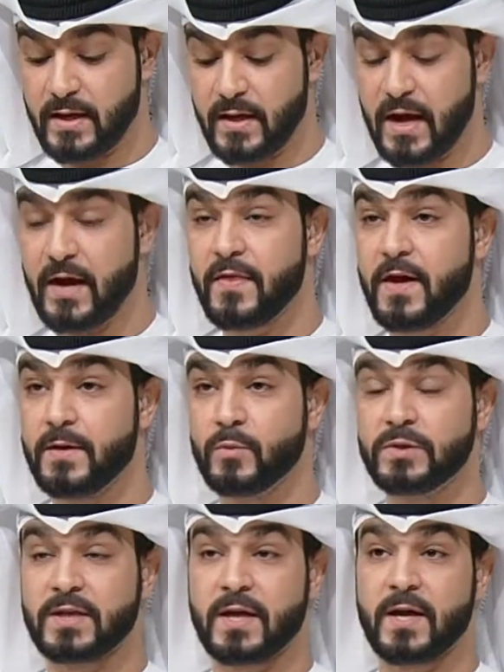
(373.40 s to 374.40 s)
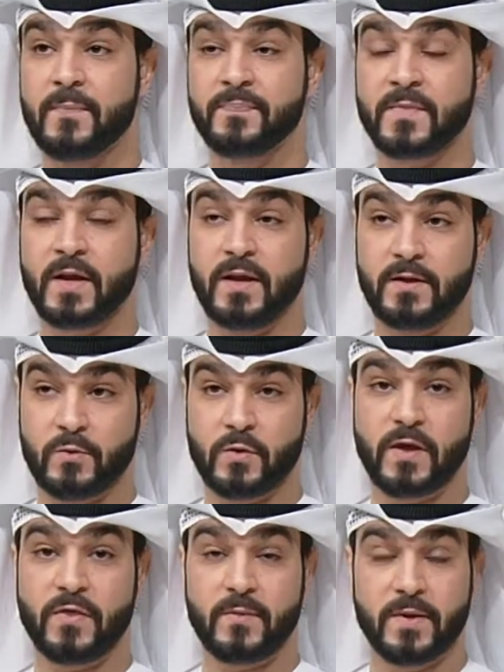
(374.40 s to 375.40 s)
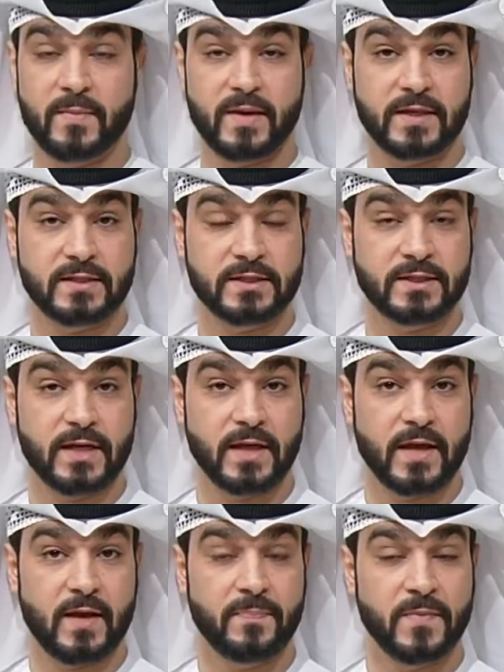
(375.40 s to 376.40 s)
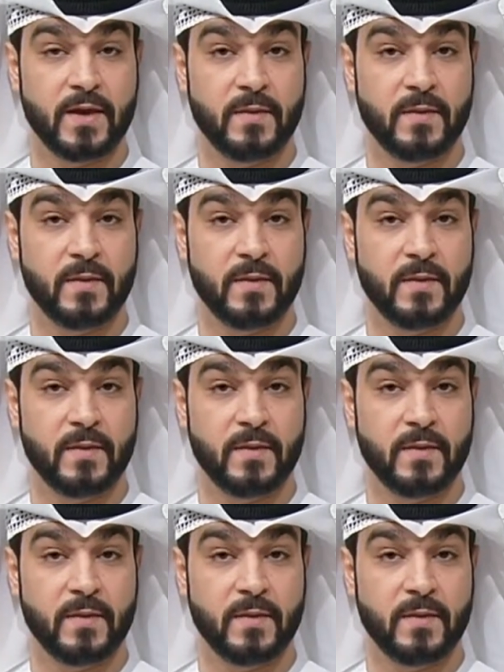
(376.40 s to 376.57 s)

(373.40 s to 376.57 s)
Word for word: آه، هذا الملتقى الذي تنظمه إمارة الشارقة